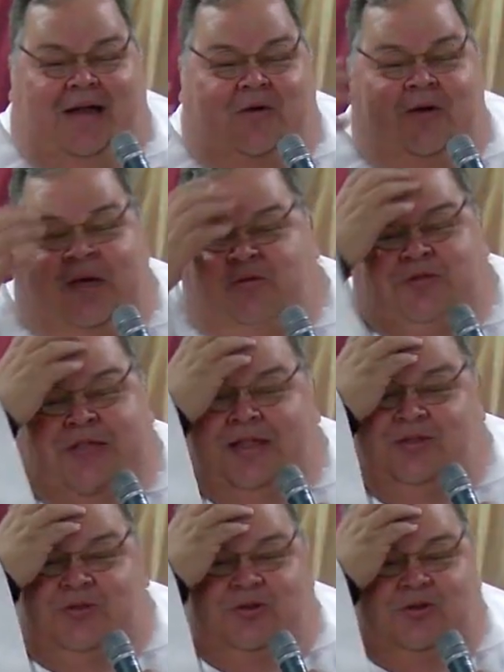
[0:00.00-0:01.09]
logrado
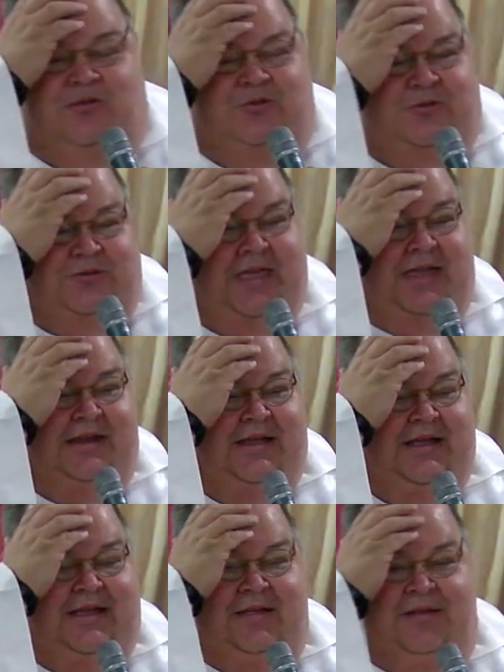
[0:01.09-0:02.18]
tanto con su
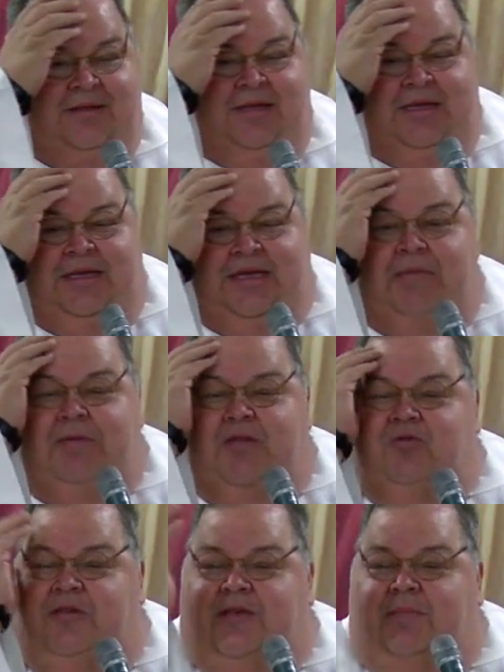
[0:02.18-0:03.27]
técnica que
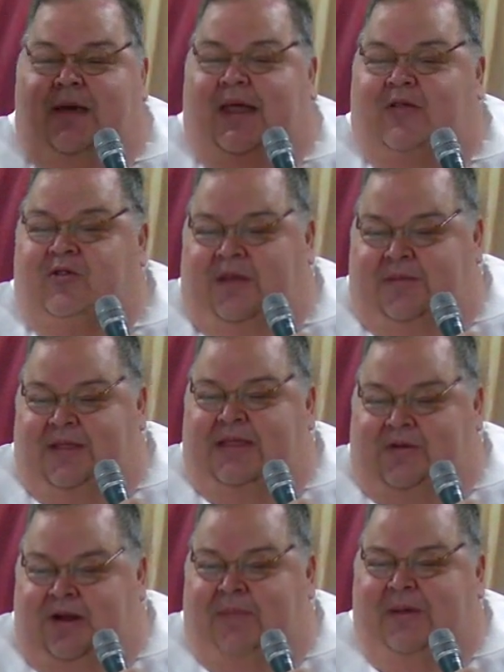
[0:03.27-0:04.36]
inventó ese aparato. También
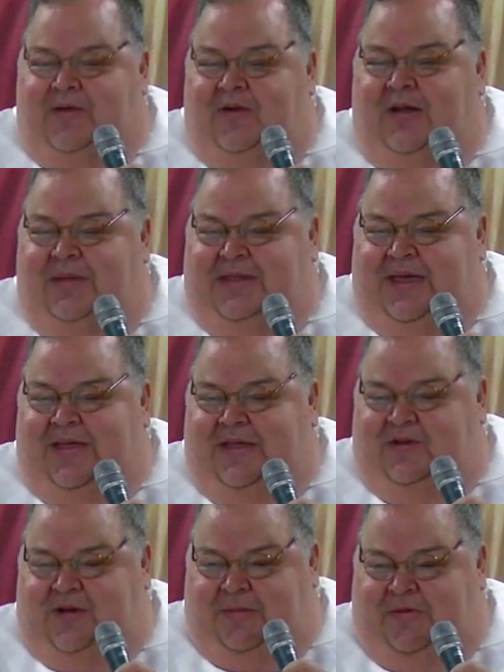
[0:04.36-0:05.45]
tiene una española metida
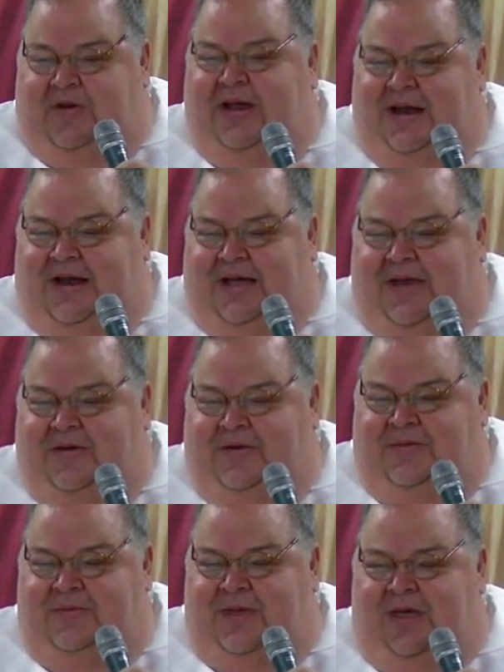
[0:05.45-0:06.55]
adentro que ponen en el carro.
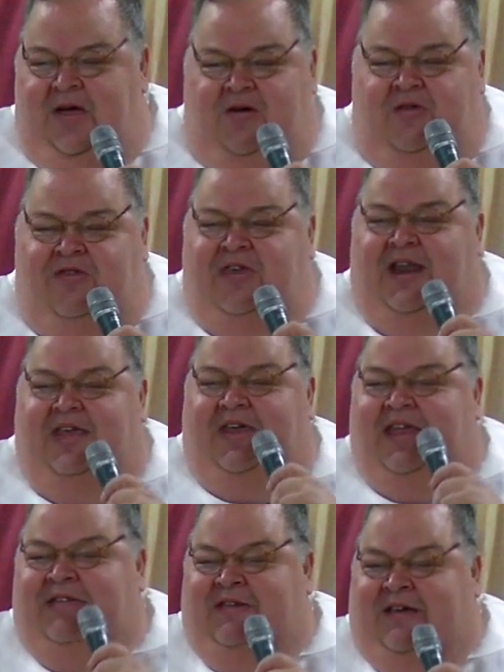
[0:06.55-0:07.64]
Cruce a la
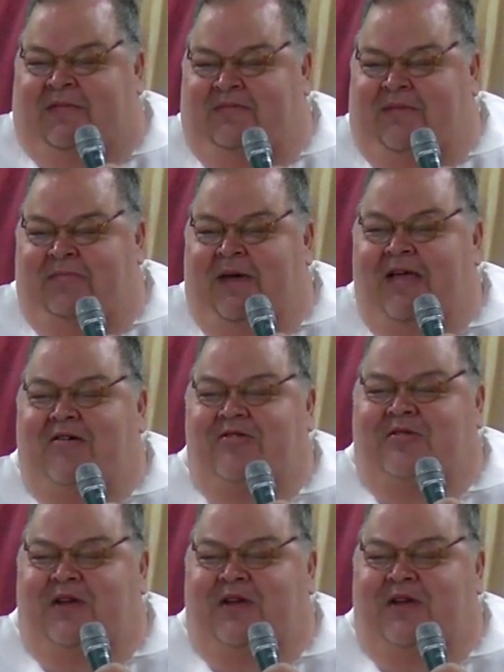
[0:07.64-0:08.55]
derecha. Va a encontrar